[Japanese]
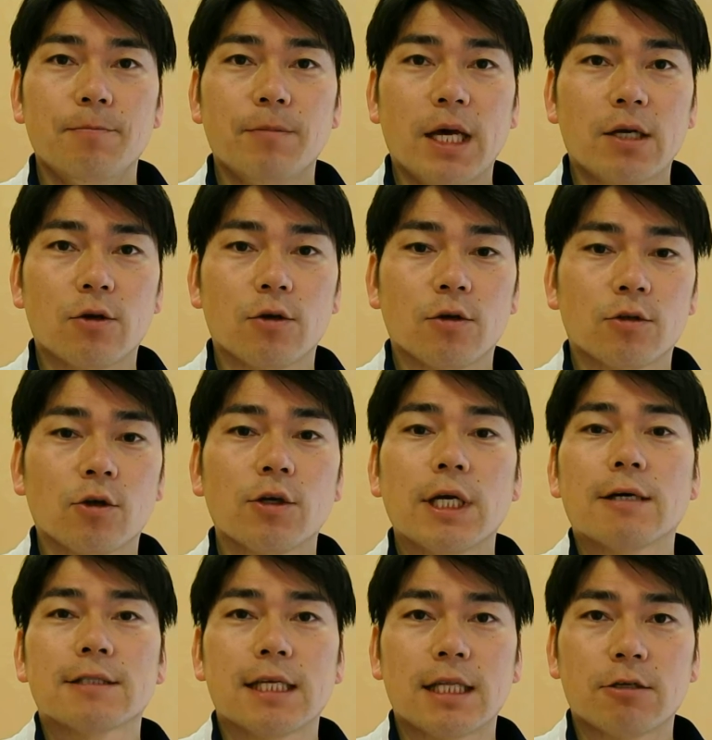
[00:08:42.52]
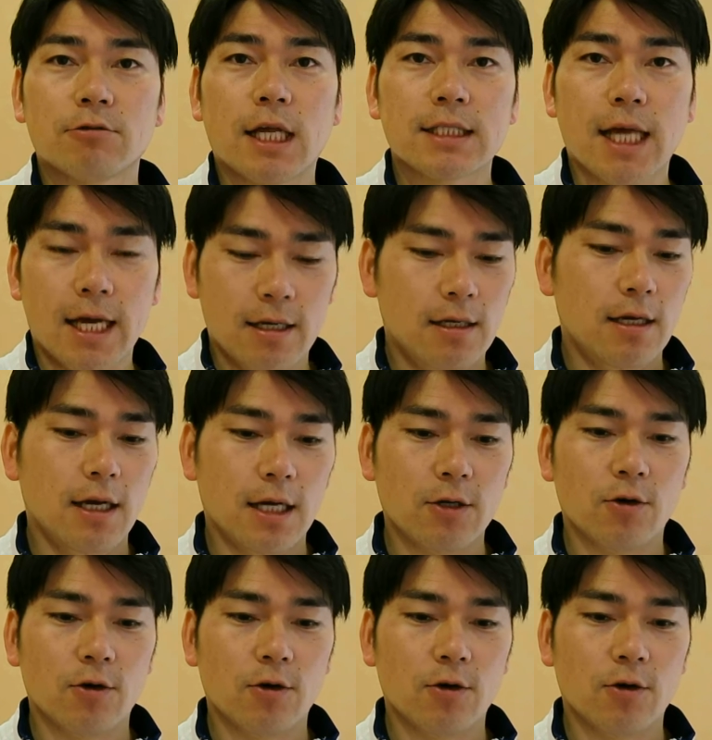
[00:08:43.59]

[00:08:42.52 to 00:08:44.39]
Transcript: あの問い合わせてください、あ